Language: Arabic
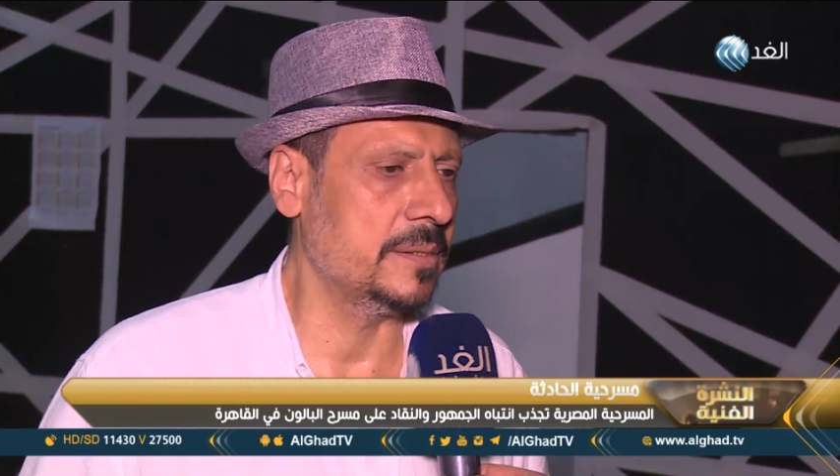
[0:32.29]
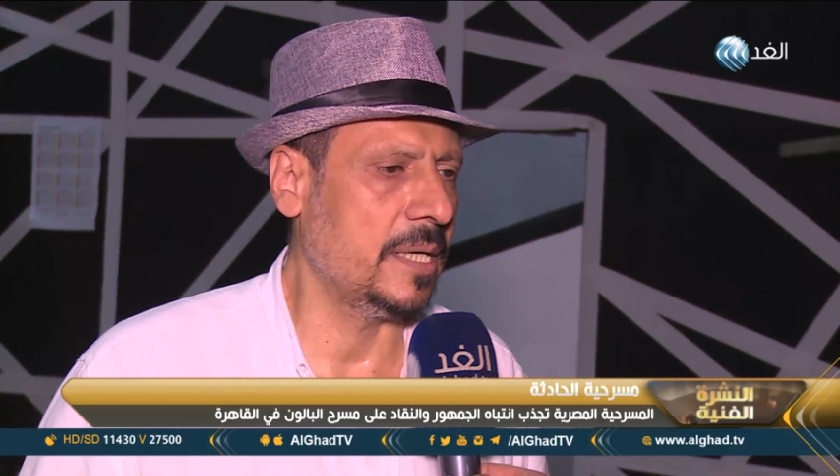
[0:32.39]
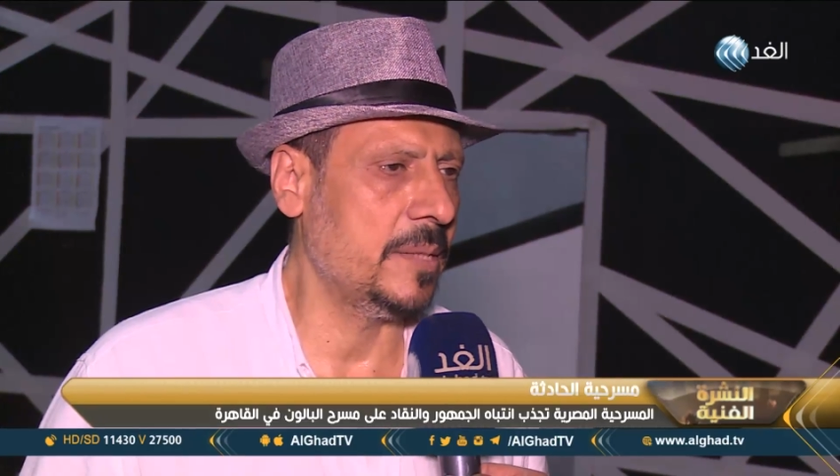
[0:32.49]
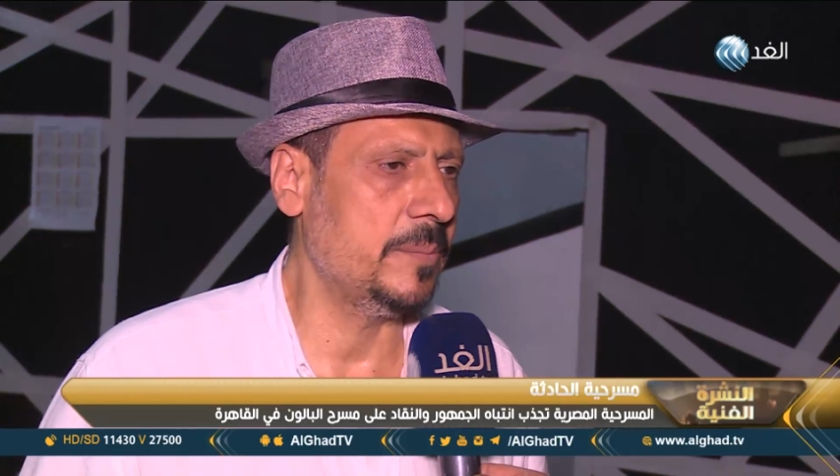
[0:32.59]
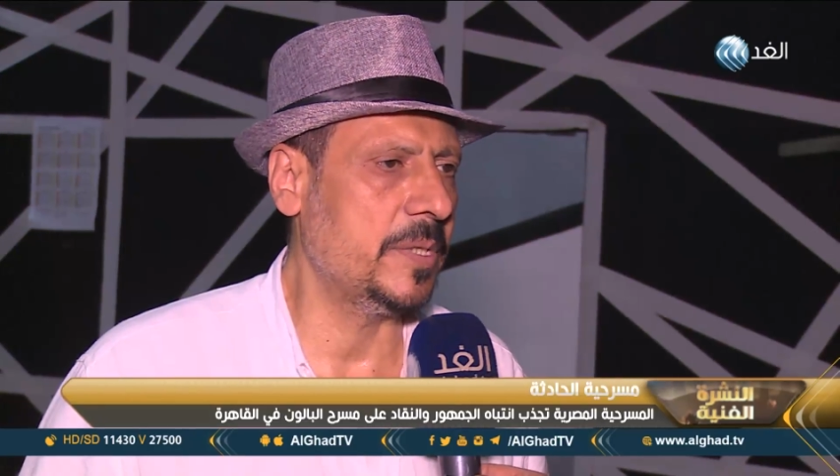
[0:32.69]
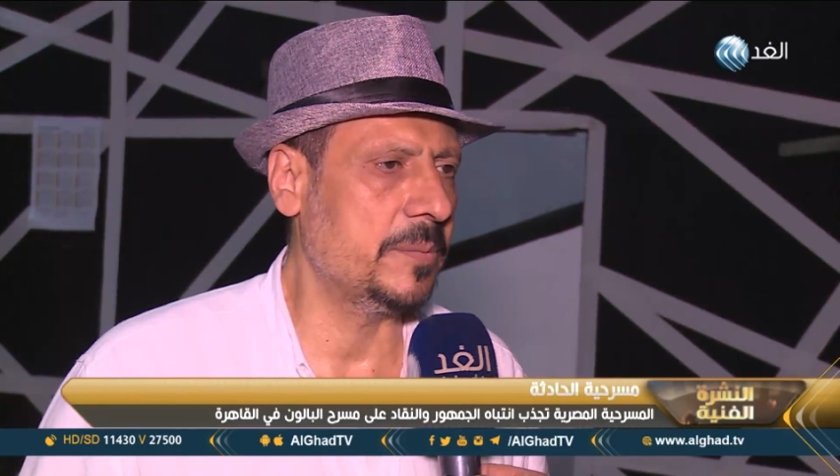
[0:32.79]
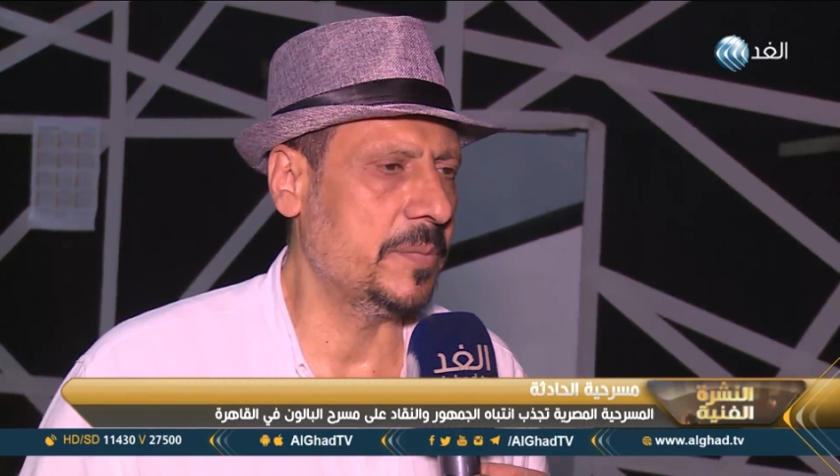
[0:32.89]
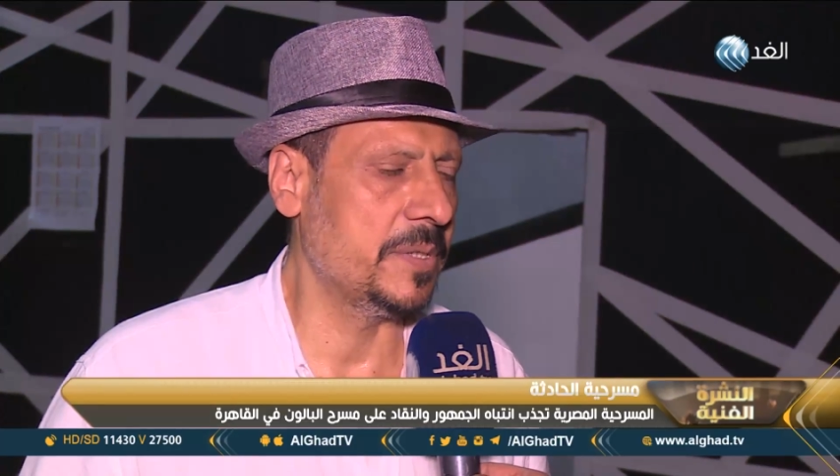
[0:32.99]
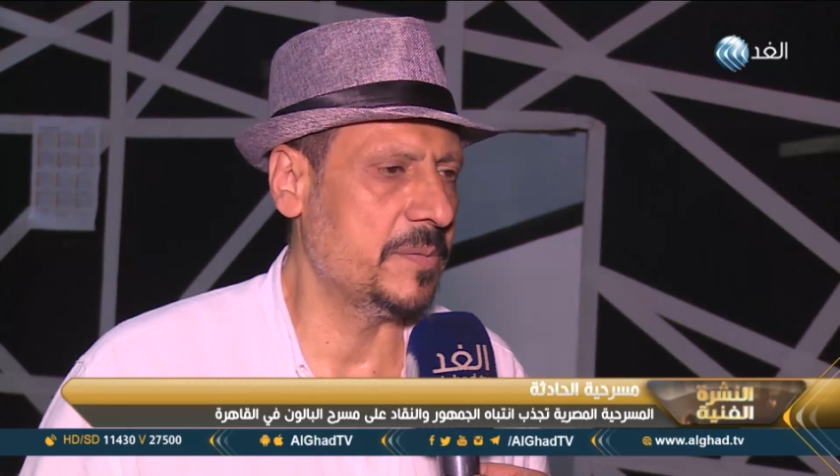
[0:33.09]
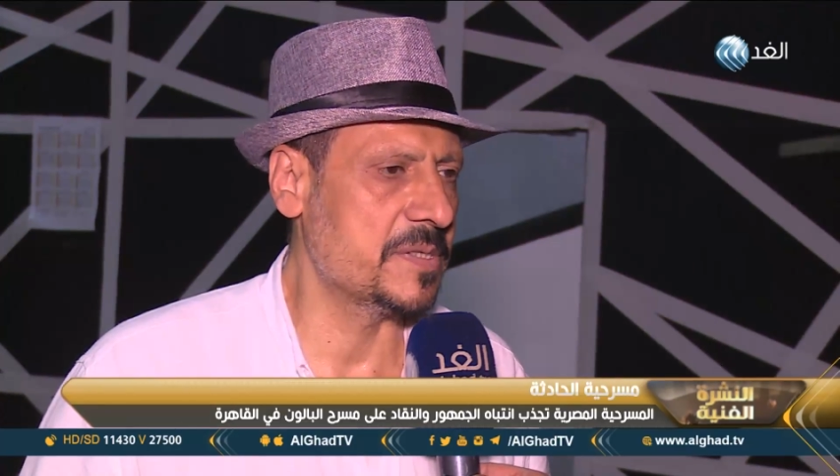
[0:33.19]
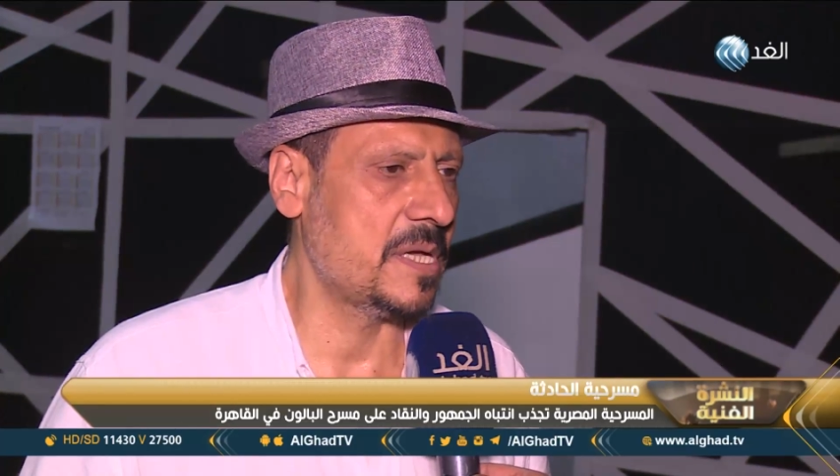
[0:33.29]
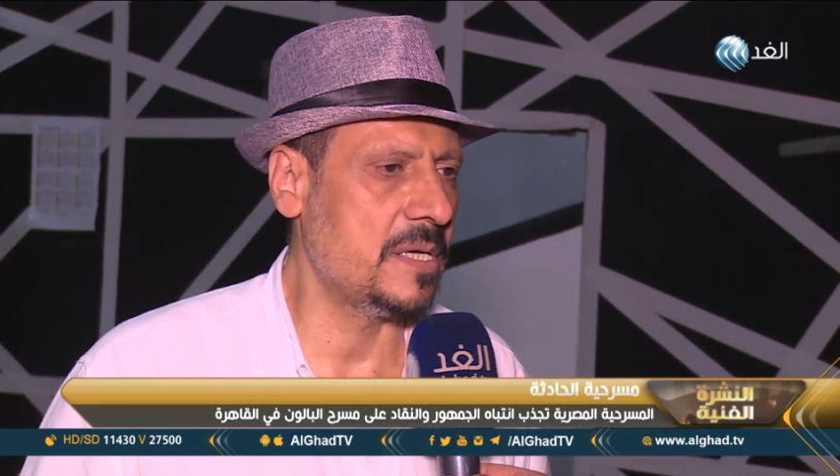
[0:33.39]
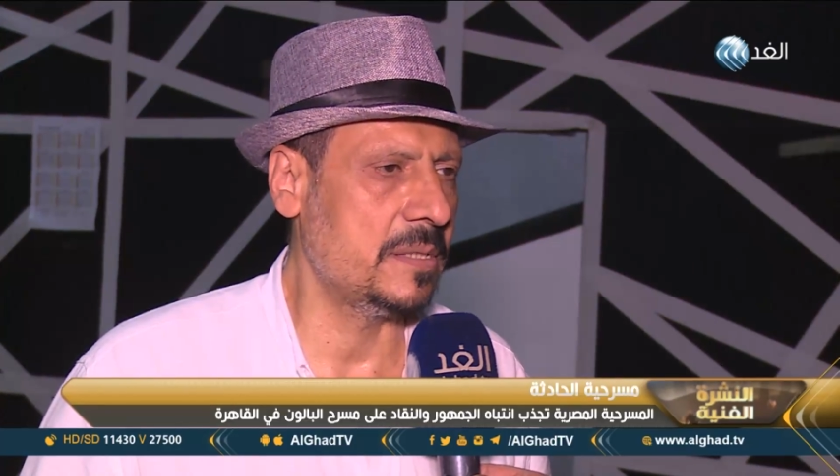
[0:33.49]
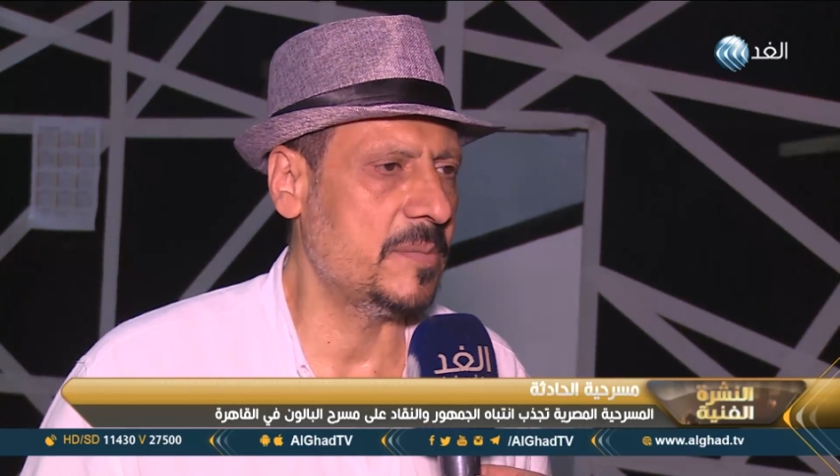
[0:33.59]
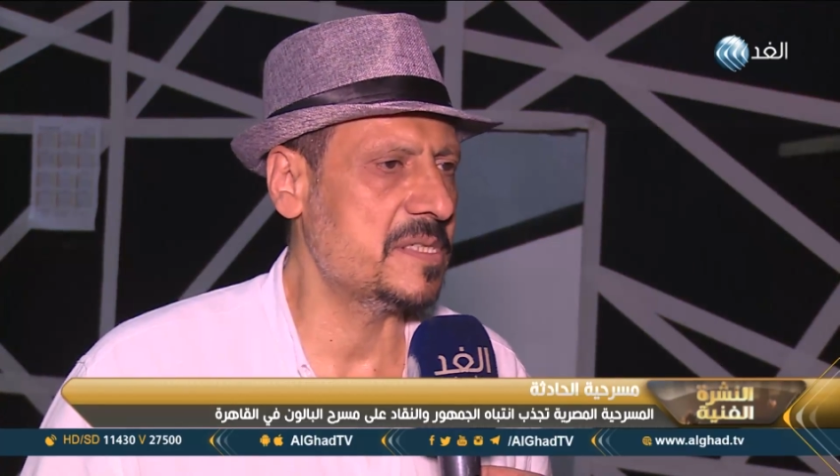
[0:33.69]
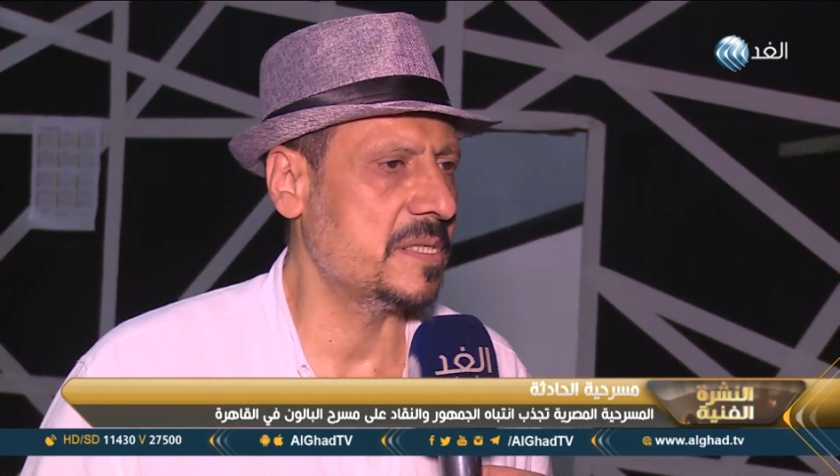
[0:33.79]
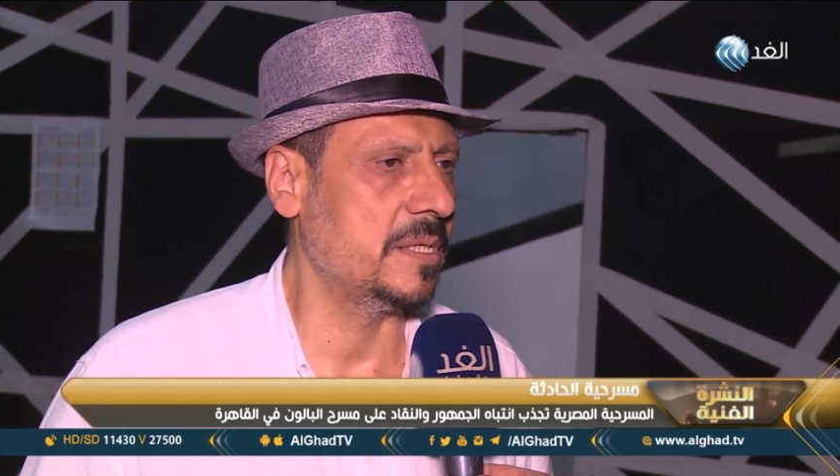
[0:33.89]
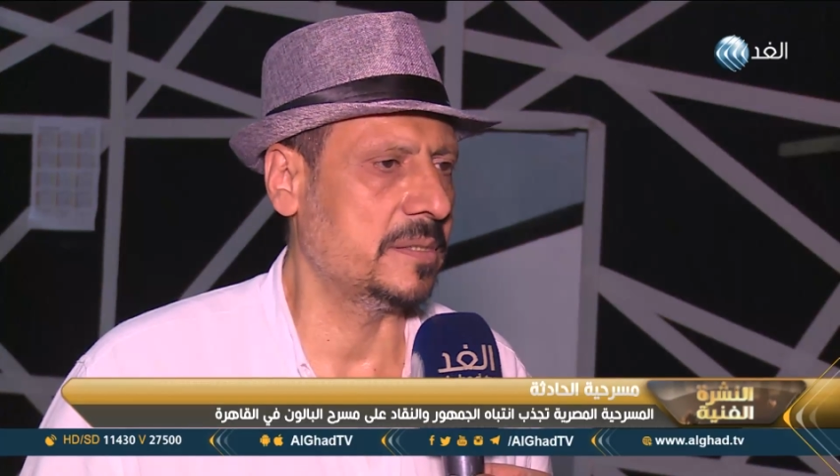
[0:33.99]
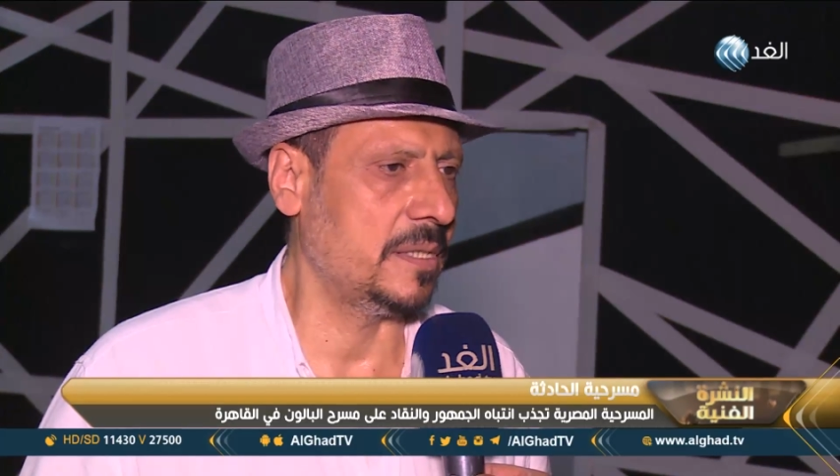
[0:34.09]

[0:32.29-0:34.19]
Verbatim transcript: نعبر بزهرة مصر اللي